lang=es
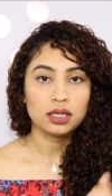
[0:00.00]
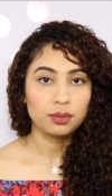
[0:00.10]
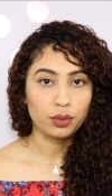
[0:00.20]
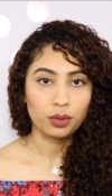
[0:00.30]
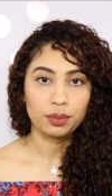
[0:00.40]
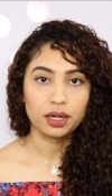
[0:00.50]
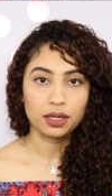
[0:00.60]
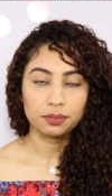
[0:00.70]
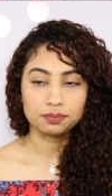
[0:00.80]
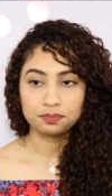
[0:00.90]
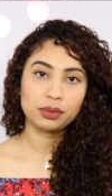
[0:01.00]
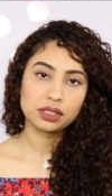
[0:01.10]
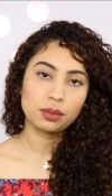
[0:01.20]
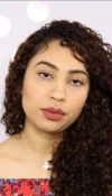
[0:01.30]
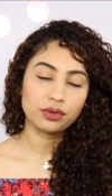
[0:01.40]
y me voy para ahí. Pues
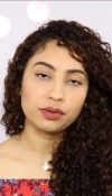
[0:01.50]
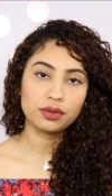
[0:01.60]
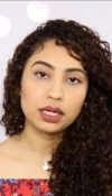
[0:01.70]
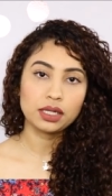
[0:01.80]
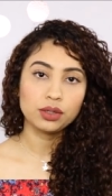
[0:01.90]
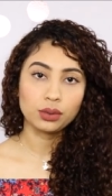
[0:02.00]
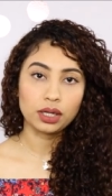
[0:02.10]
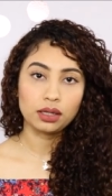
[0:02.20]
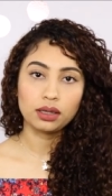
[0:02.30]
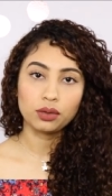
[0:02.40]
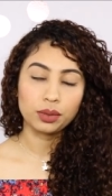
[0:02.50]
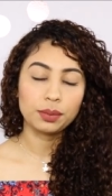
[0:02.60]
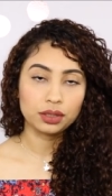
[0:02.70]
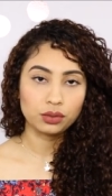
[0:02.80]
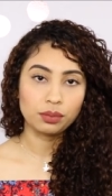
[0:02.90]
nada, me fui a vivir ahí con ella,
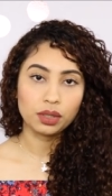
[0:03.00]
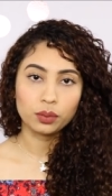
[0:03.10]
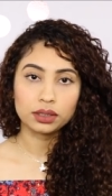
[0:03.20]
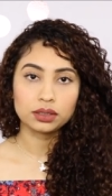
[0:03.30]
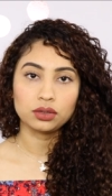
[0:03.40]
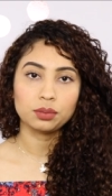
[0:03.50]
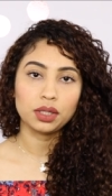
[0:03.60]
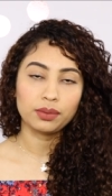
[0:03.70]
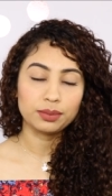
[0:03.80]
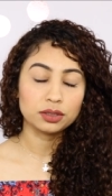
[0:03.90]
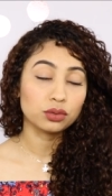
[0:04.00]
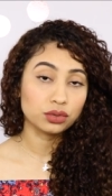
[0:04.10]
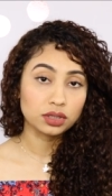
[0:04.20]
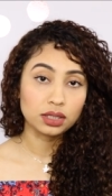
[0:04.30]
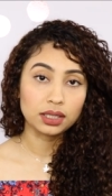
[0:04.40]
obviamente yo en mi cuartito me llevé mis
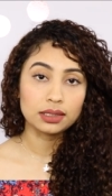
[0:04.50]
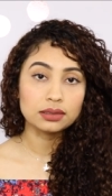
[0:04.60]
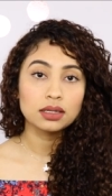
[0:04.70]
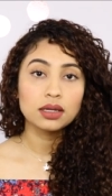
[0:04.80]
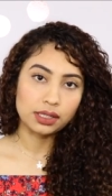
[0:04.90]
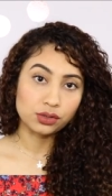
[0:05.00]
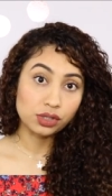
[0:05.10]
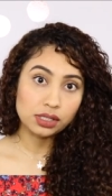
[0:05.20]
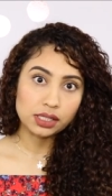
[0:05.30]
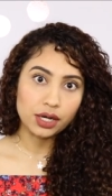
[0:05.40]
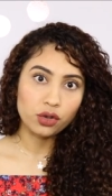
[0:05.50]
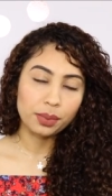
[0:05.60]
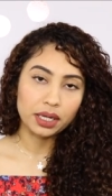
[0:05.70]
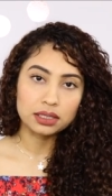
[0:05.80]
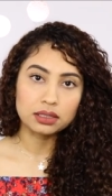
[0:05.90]
cositas. Les soy sincera, yo
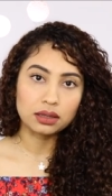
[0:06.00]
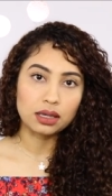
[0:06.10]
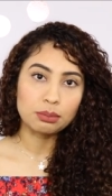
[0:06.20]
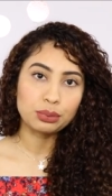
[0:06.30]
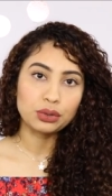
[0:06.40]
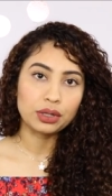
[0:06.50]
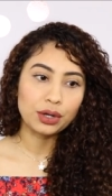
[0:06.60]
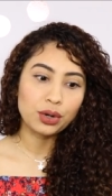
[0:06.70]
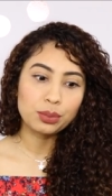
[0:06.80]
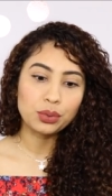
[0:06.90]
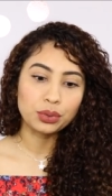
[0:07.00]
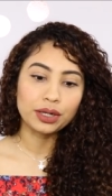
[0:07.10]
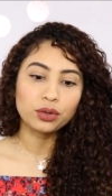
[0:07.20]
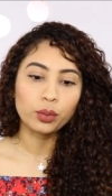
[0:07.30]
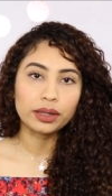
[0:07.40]
para ese tiempo yo era como
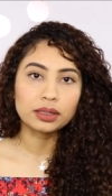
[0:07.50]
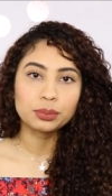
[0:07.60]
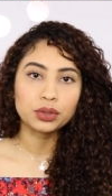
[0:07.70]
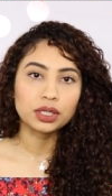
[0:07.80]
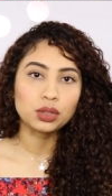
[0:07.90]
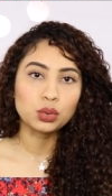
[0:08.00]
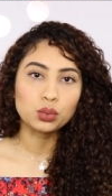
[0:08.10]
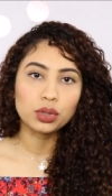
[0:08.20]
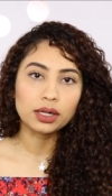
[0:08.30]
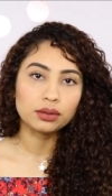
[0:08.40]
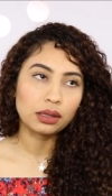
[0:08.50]
una novata porque nunca,